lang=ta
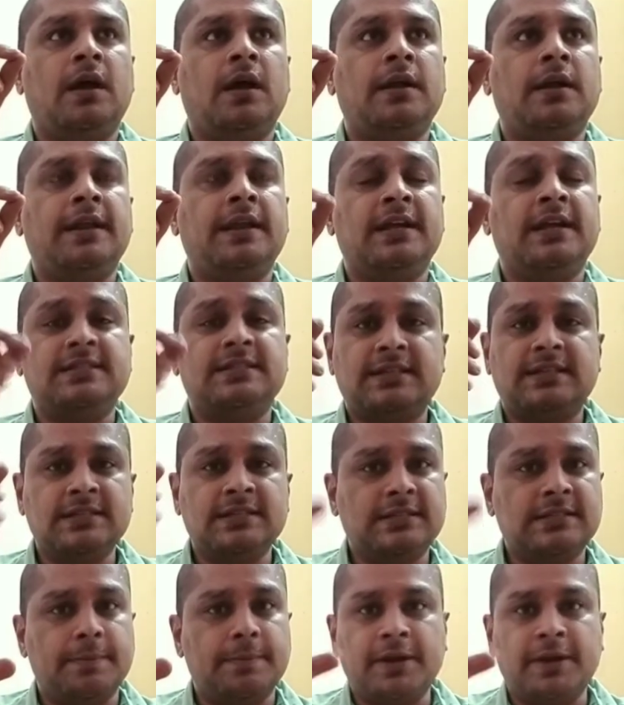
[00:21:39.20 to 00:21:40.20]
நீங்கள் சிக்கன்
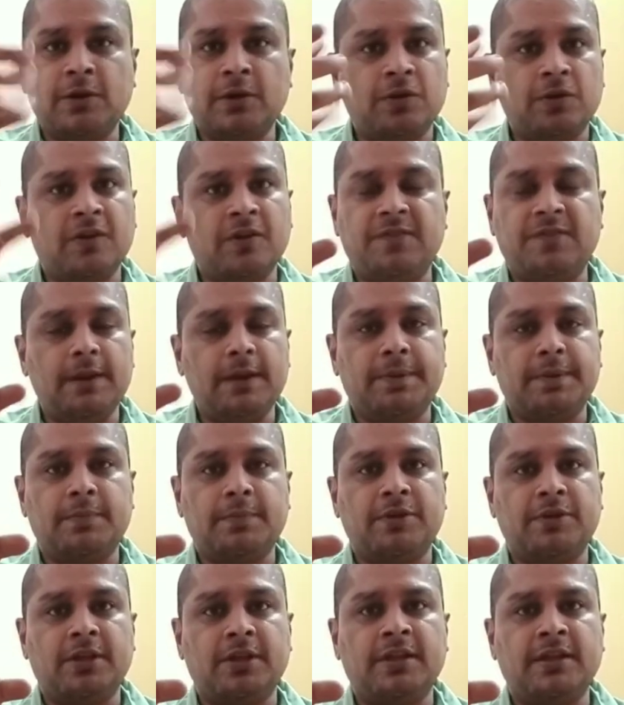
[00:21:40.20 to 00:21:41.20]
சாப்பிட்றீங்க ஃபீல் பண்ண
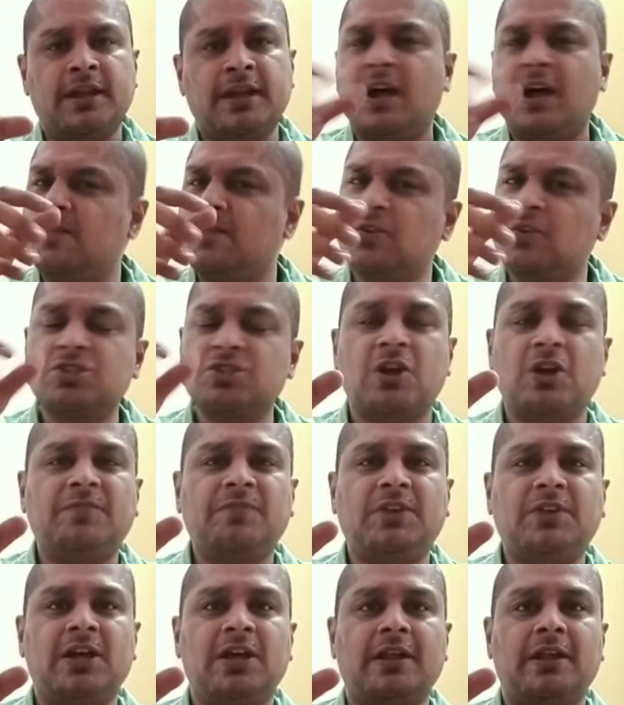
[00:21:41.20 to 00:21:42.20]
முடியாது ஏன்னா அவ்வளோ
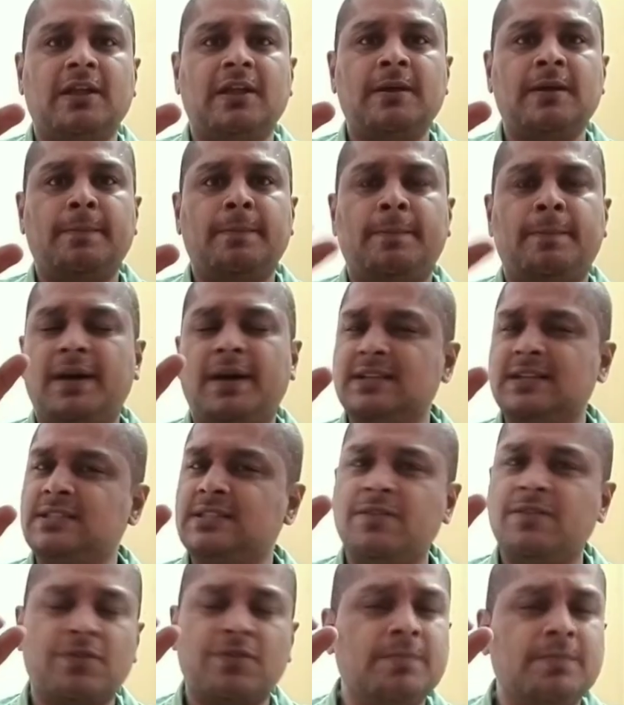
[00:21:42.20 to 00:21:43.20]
சாஃப்டாக இருக்குது
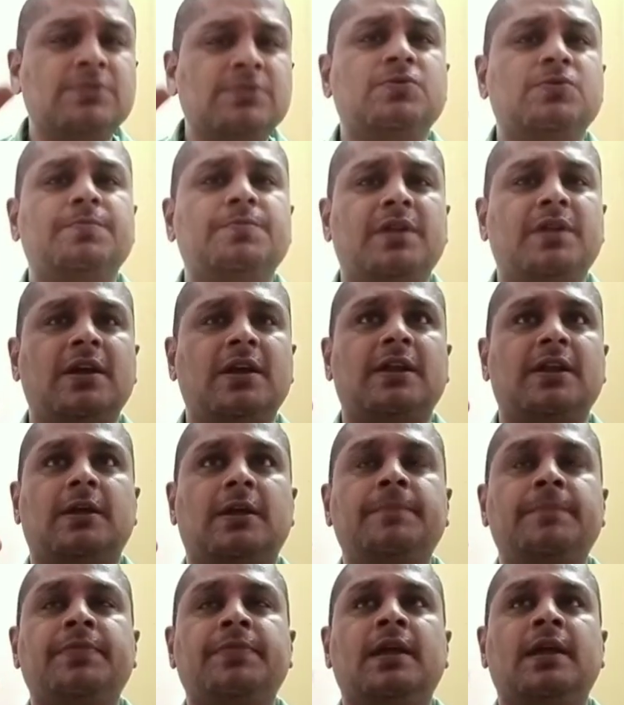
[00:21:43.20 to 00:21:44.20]
பாஸ்தாவும் ரொம்ப சூப்பராக
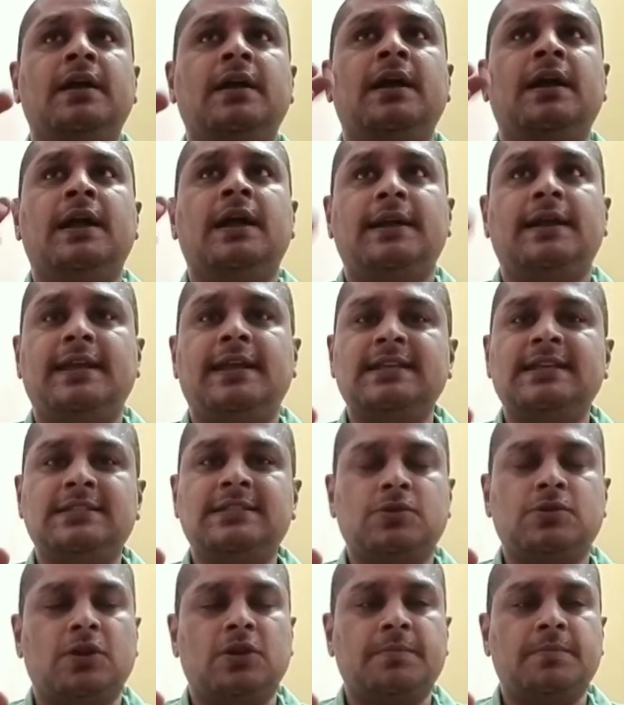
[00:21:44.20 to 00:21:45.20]
இருக்குது டேஸ்ட்
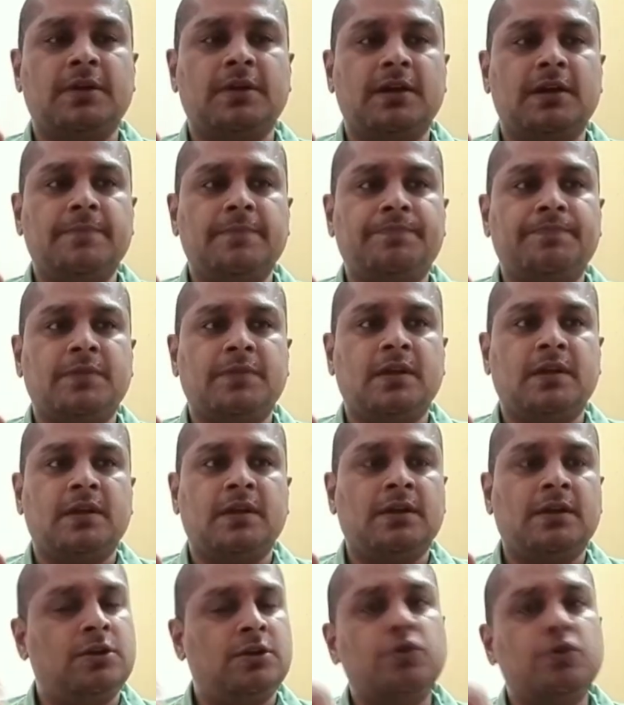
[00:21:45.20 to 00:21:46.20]
சொல்லணும்னா
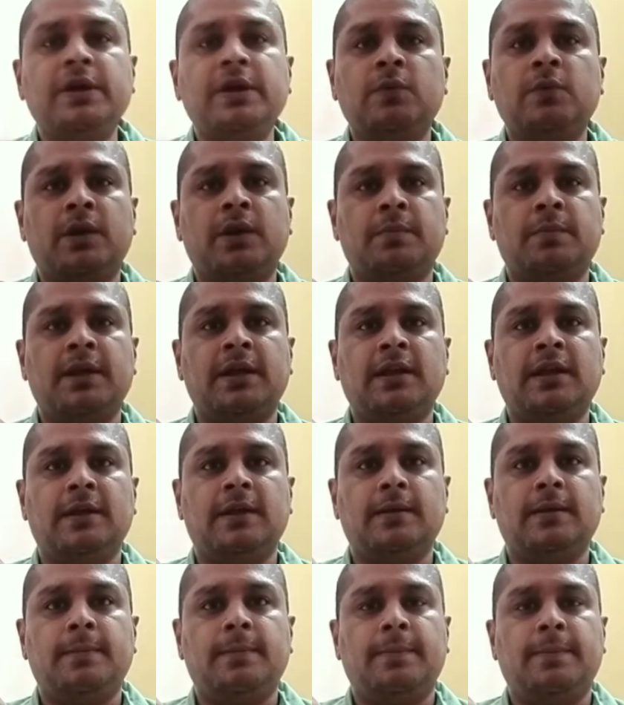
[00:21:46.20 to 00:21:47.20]
டூ இன் ஒன் மாதிரிங்க
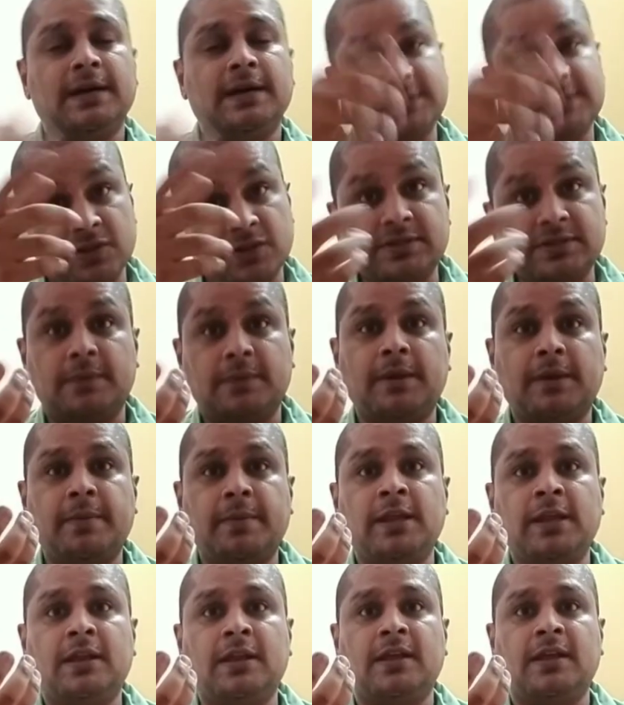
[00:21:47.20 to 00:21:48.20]
பாஸ்தாவும் சாப்பிட்ட
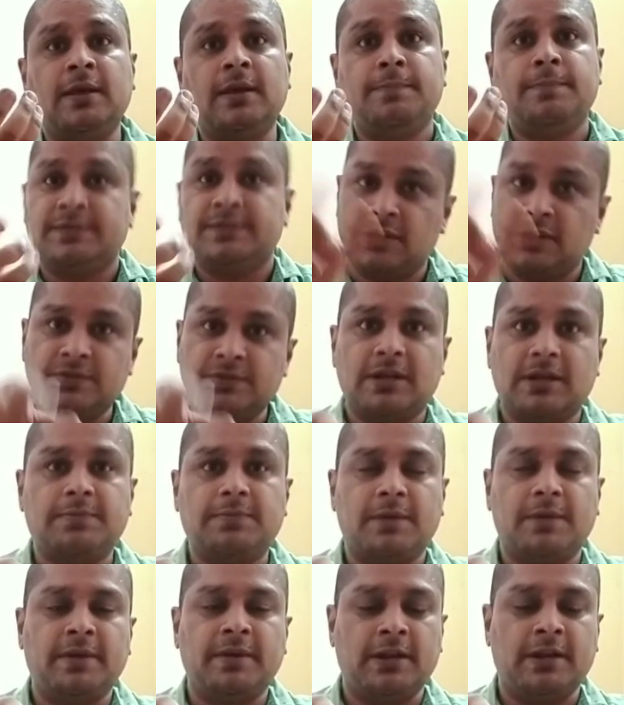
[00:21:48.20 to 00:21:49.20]
மாதிரி இருக்குது பிஸாவும் சாப்பிட்ட
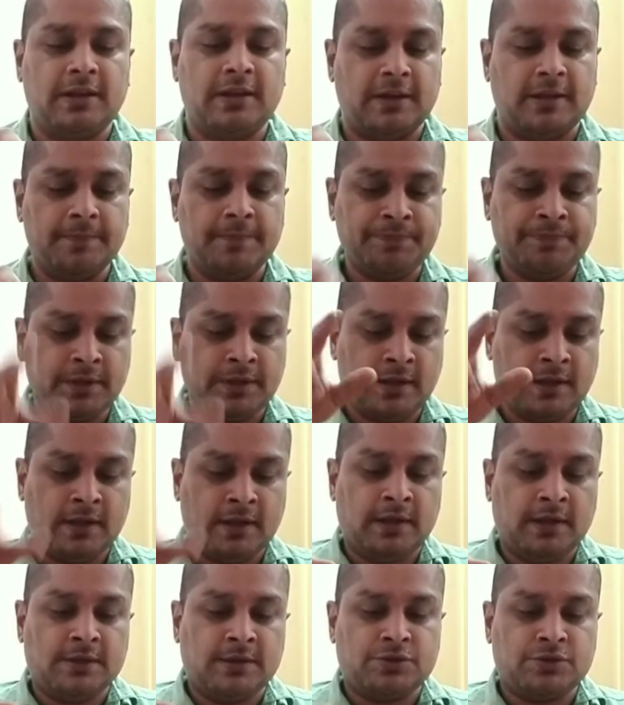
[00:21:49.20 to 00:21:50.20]
மாதிரி இருக்குது
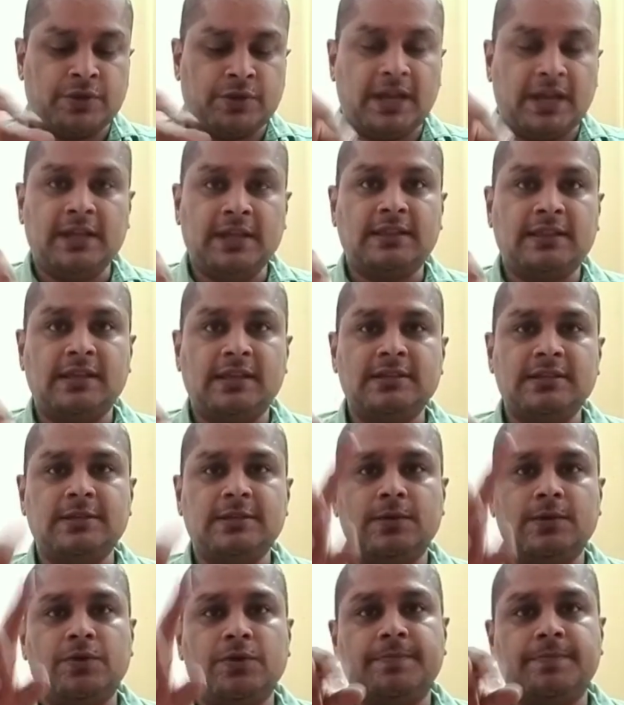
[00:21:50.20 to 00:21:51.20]
ஸோ எனக்கு தெரிஞ்ச
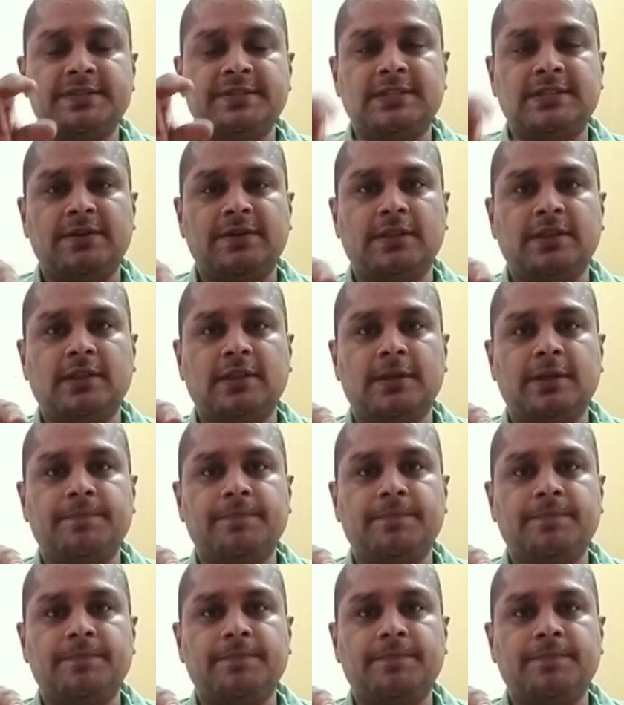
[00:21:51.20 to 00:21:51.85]
ஒரு பிஸ்தா வந்து